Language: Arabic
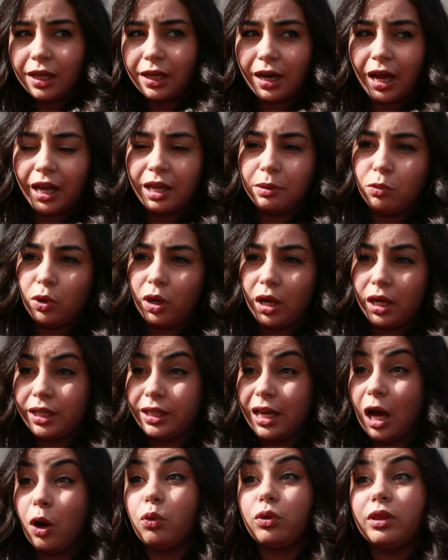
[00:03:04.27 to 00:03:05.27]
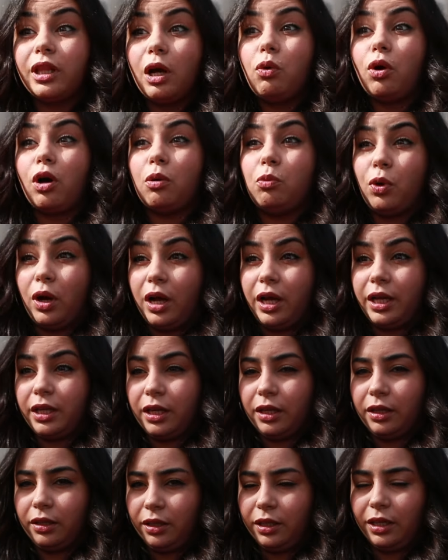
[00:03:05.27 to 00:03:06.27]
راي معين او ذوق
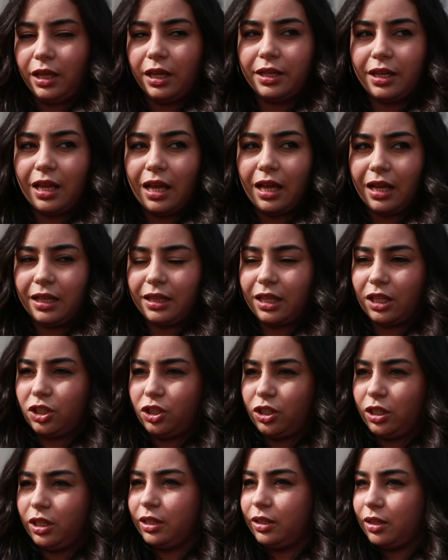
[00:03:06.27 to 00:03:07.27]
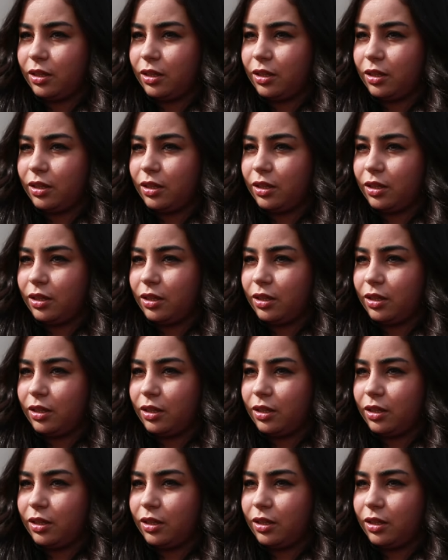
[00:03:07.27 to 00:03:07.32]
معين لان هذاك الشيء اللي